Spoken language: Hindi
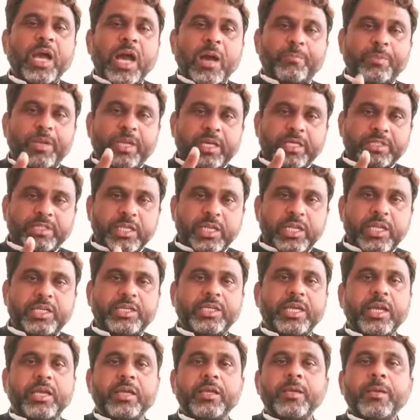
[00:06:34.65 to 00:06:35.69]
एप्लीकेशन
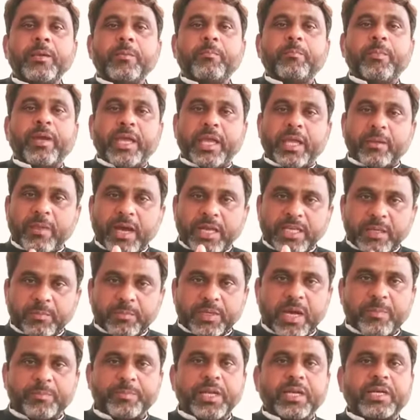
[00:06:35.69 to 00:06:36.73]
लिखिए मैं एमआईएम
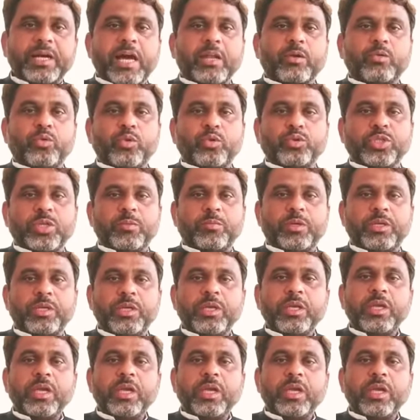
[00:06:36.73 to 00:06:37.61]
के अपने कारकुनों से भी